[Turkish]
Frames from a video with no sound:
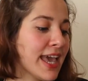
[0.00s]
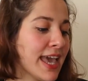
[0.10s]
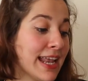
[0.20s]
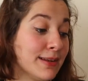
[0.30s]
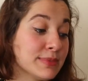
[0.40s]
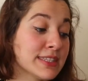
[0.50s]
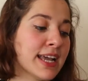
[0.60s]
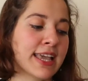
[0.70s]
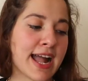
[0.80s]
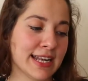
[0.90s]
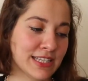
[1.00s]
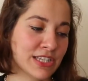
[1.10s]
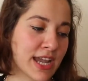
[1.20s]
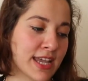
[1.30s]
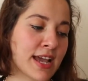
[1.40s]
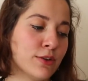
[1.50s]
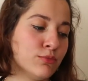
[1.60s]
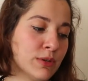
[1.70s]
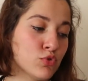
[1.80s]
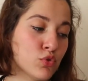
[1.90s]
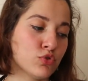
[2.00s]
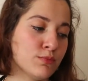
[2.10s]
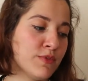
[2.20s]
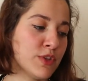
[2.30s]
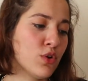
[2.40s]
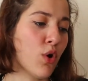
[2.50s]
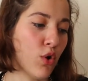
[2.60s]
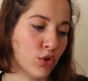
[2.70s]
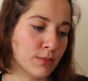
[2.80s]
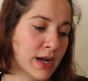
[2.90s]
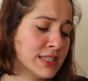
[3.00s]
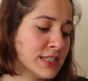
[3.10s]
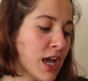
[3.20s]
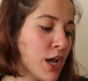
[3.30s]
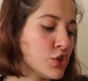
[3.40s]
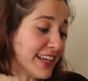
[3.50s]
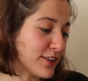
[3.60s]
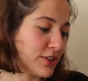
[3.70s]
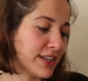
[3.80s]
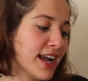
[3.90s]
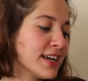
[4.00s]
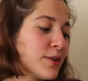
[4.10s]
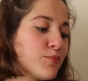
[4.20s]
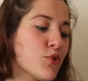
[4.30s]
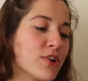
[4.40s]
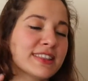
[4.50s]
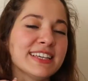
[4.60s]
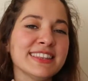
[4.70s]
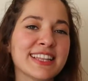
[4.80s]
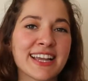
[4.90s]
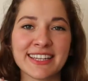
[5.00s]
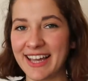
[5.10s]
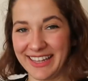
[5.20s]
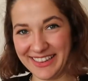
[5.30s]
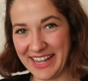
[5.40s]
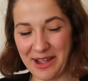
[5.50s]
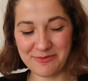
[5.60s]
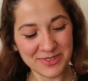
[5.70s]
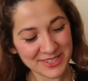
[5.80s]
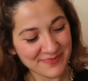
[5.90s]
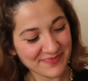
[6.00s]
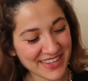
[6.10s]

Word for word: E, elimizden geldikçe. Yani umarım çok uzun bir video olmaz. İlk olarak Brooklyn Nine-Nine gelmiş.